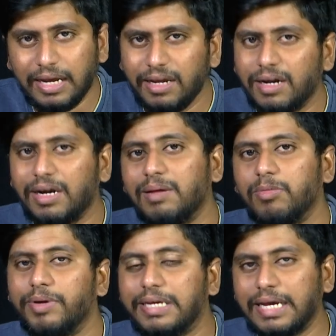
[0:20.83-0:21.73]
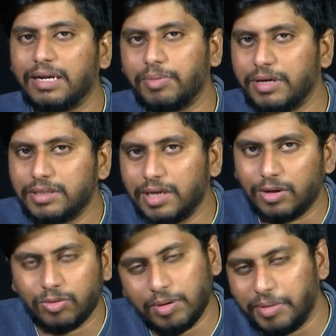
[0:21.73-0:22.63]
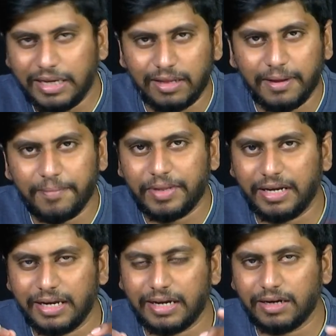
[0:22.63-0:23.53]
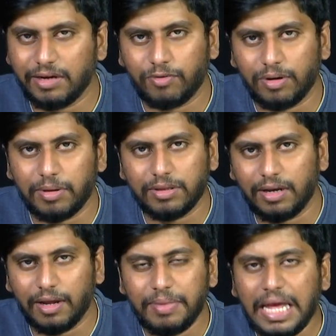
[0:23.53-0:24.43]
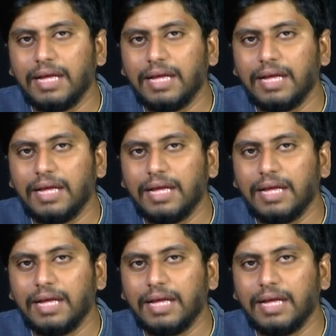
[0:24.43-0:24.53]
இல்லைனா நம்ம போய் கேட்குறப்ப ஈஸியாக இருக்கும் அப்படிங்கிறத இனி கண்டென்ட் ஃபுல்லாக பார்த்துடலாம்